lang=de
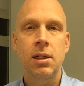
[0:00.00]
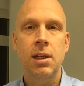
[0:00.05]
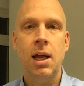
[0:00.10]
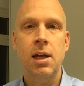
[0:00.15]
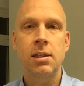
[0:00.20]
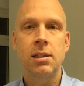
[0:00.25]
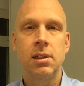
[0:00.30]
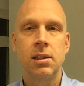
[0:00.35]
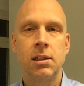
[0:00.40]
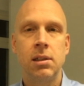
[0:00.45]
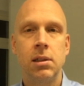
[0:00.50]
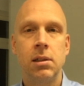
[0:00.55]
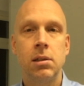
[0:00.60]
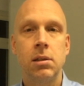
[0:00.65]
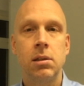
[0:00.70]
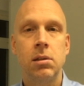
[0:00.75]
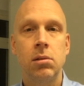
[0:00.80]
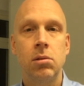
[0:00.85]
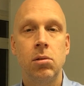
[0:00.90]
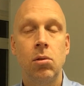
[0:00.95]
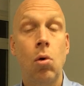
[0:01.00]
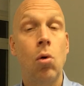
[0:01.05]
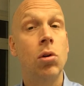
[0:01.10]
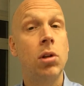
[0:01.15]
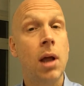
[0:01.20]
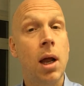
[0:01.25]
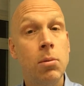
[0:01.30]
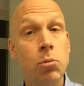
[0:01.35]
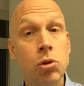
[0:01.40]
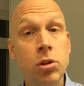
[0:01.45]
das ist es. Und
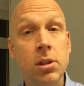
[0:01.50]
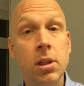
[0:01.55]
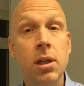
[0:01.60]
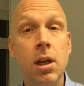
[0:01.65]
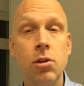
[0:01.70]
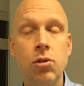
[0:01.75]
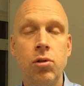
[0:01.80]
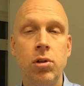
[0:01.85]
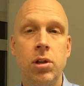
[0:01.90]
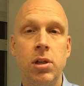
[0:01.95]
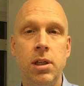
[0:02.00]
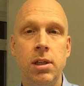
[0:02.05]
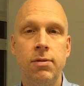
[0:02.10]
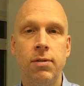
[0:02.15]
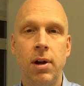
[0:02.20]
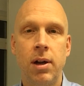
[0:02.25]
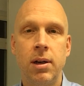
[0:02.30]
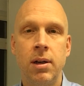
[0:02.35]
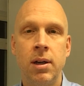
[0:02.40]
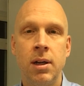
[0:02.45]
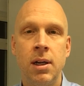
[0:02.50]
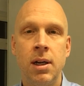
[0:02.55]
dann musst du natürlich liefern.